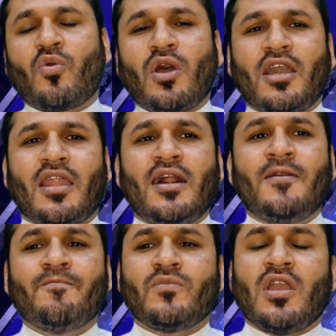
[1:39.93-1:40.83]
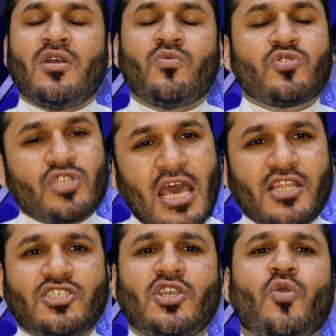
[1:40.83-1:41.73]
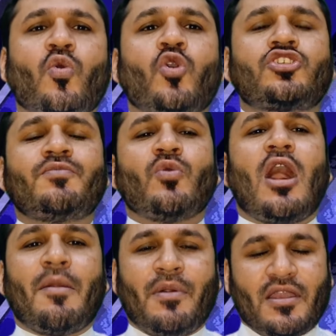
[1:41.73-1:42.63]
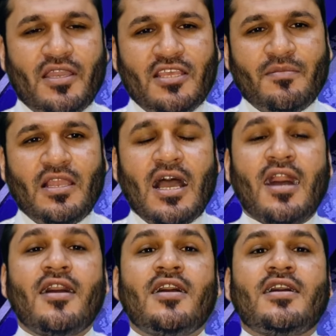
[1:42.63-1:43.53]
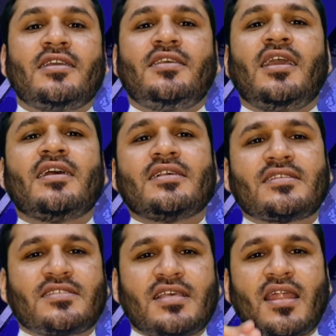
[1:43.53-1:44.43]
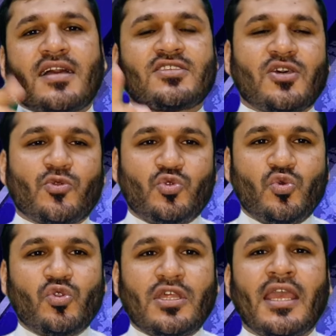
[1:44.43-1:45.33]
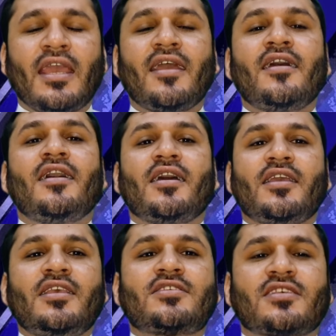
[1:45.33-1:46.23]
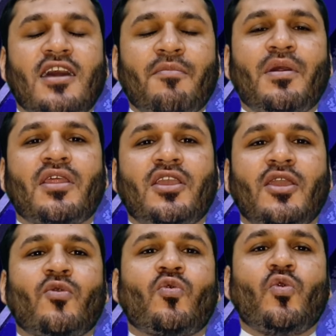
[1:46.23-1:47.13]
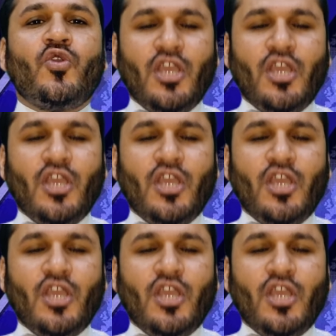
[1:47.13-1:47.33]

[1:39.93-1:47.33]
वगैरह सारे चेक कुछ भी वहाँ पर नहीं मिला ये सरासर झूठ है इस खबर के कोई